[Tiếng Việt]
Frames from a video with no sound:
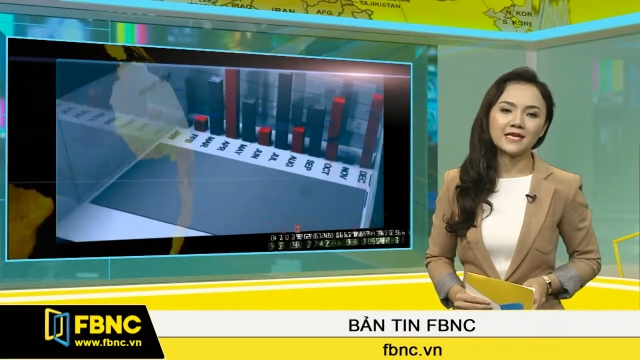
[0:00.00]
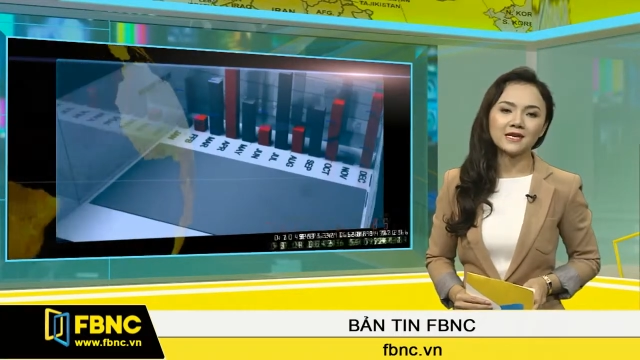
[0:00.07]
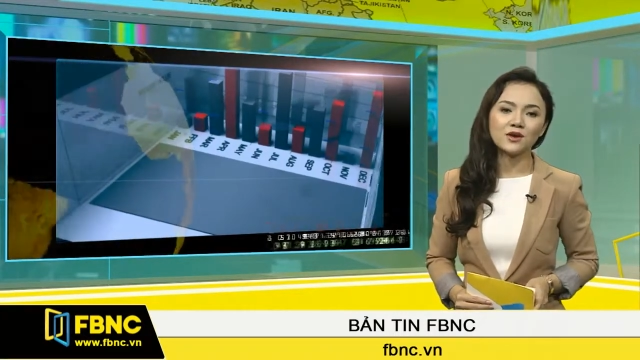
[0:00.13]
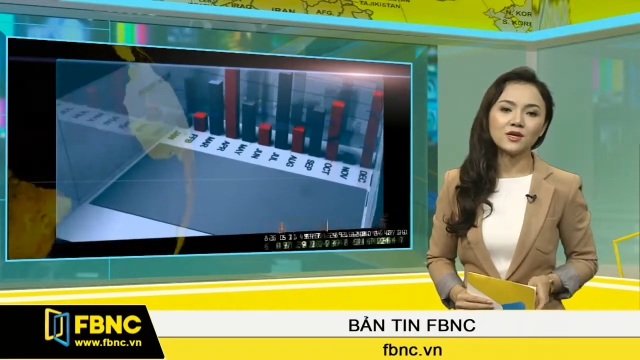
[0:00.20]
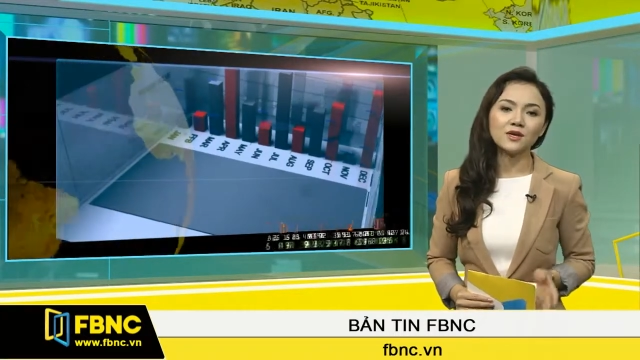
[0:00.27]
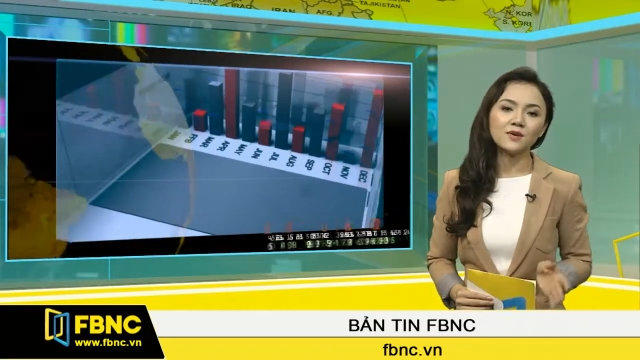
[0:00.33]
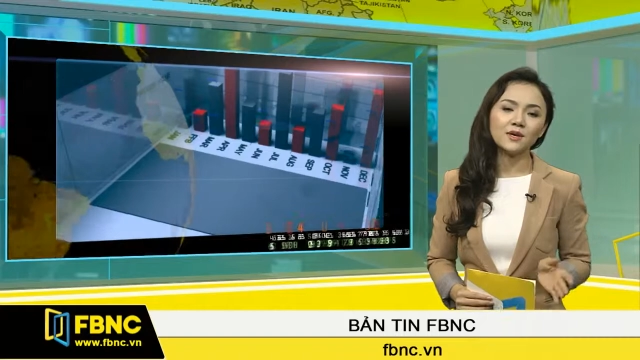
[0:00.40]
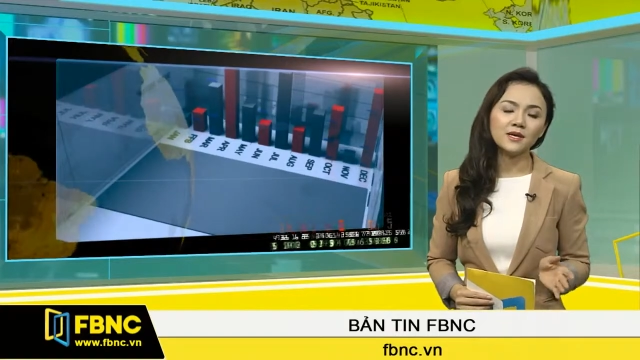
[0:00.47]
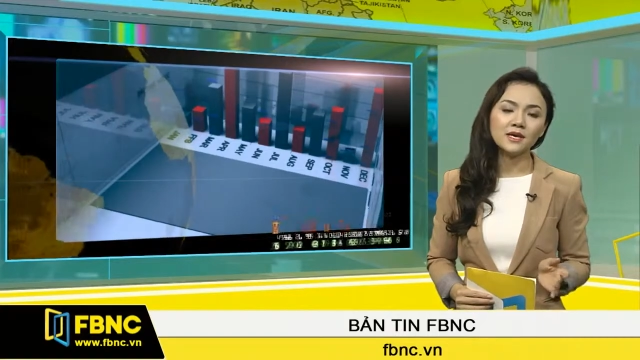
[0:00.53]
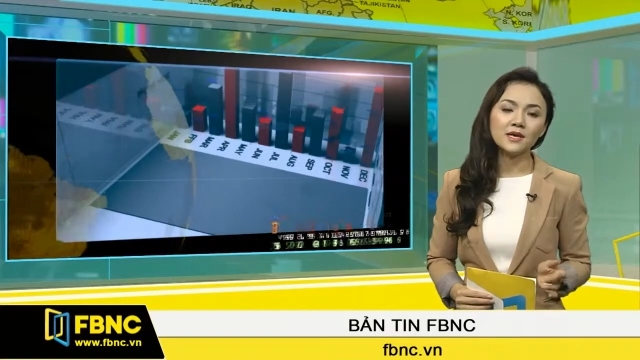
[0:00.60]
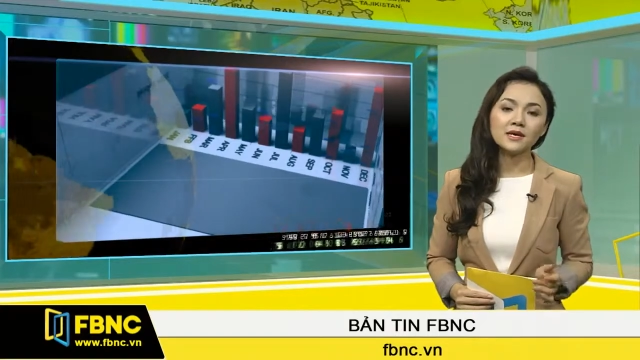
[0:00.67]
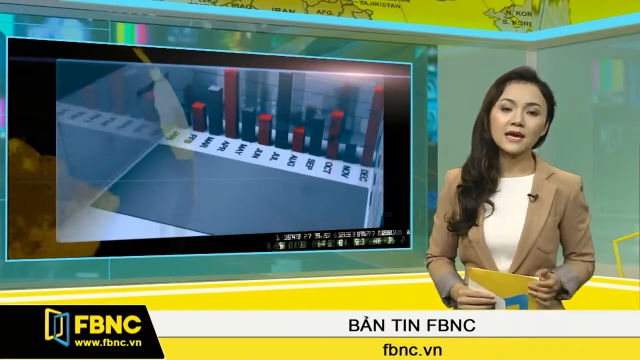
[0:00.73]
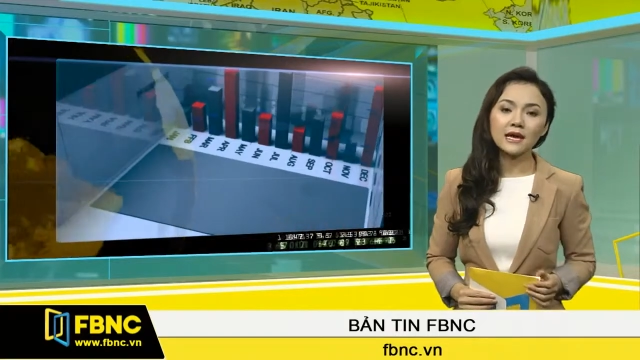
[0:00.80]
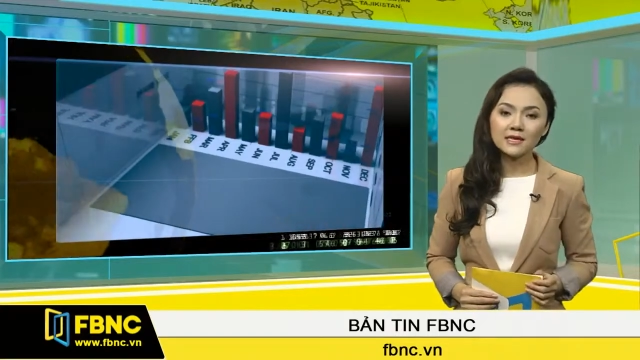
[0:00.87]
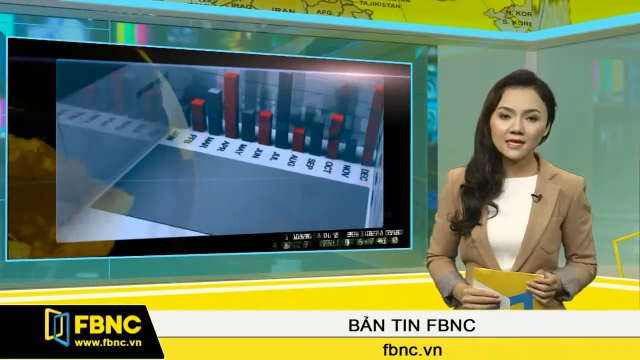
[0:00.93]
thì có nhiều ý
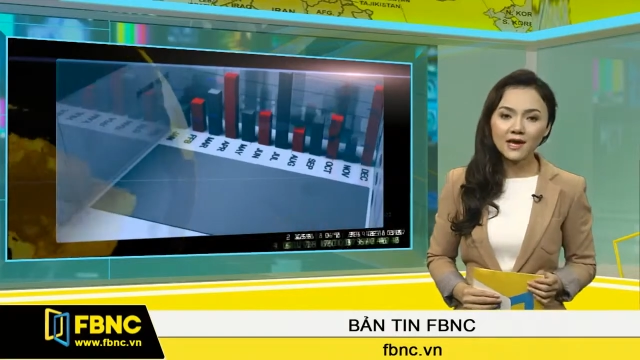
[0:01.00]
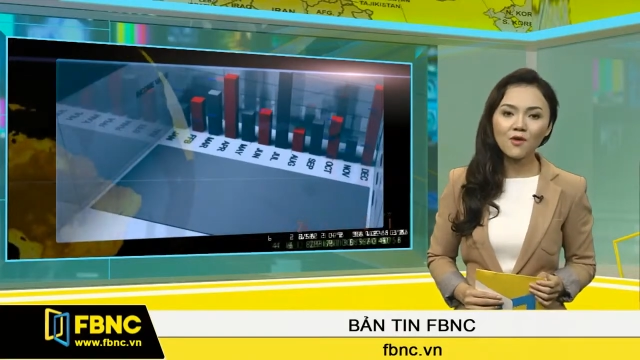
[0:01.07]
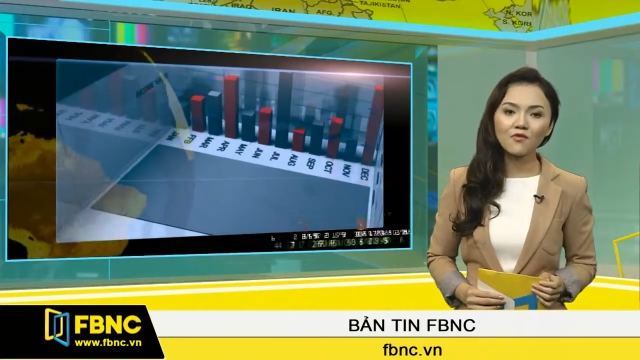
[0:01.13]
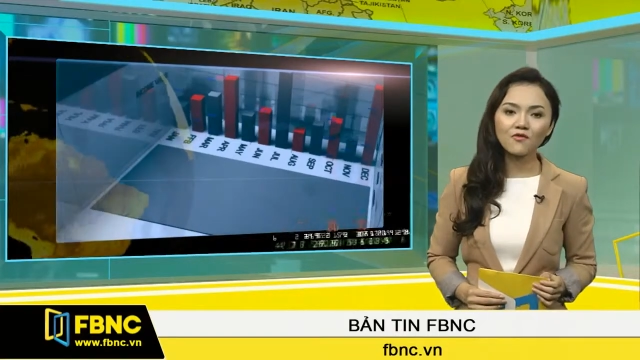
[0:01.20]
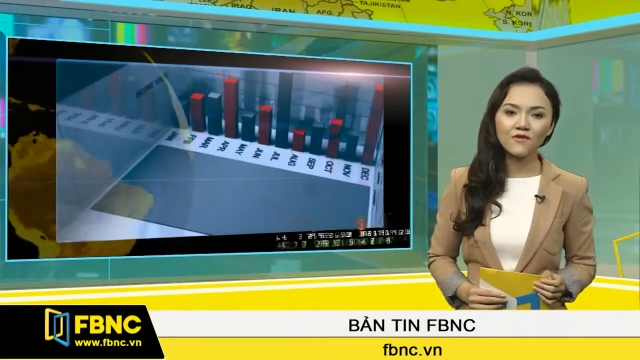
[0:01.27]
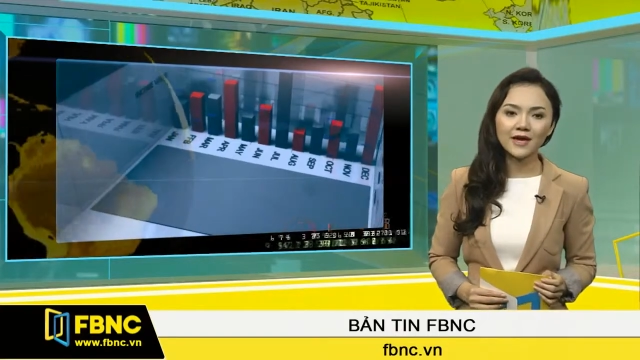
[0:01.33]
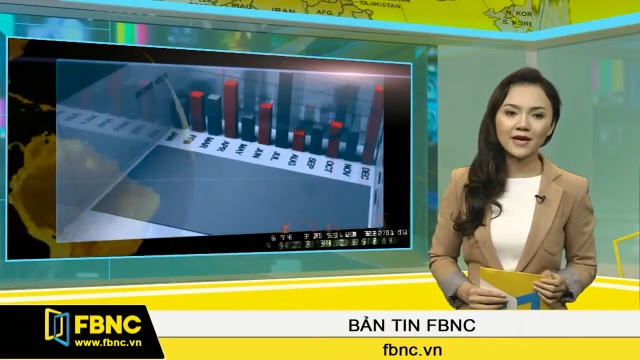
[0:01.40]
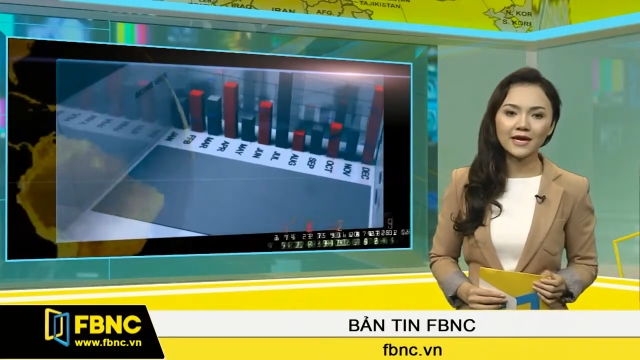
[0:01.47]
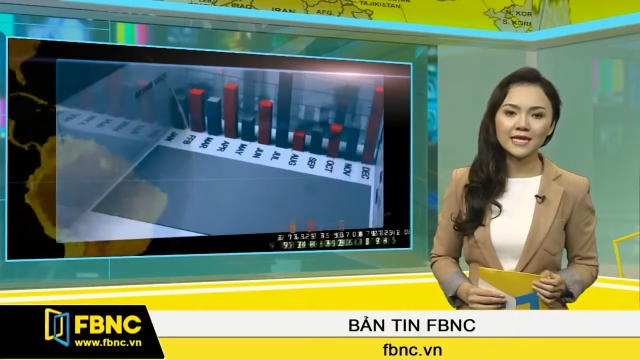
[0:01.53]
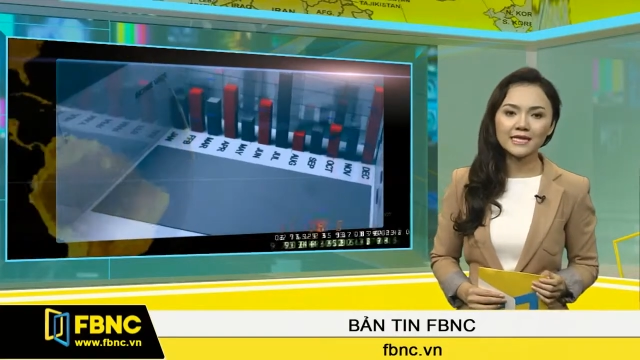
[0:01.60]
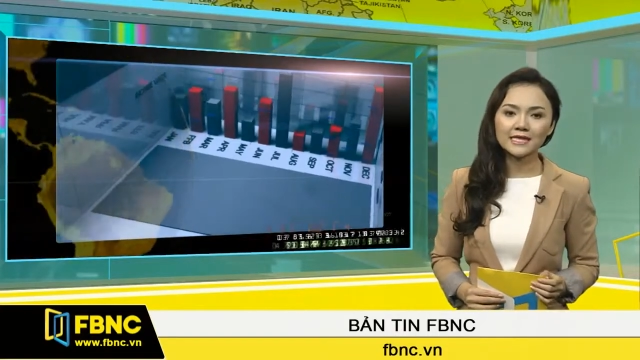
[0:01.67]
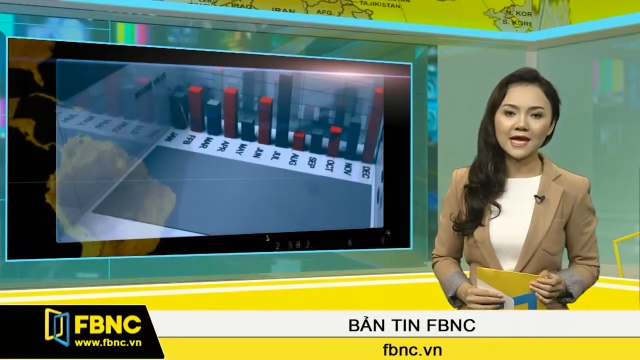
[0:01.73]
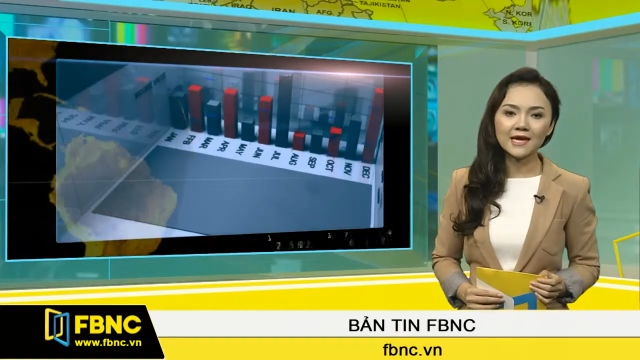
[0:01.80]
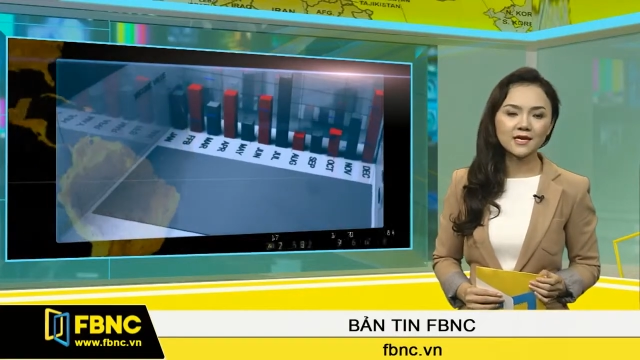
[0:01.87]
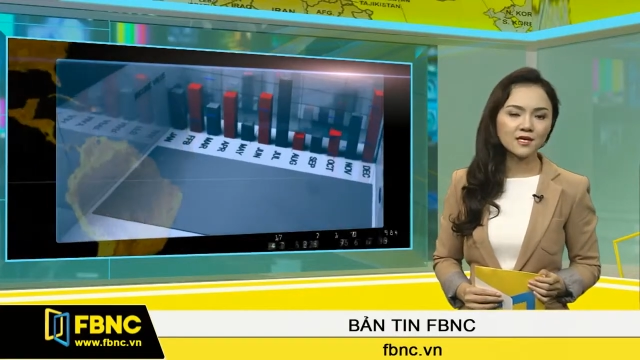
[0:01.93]
kiến khác nhau về cách tái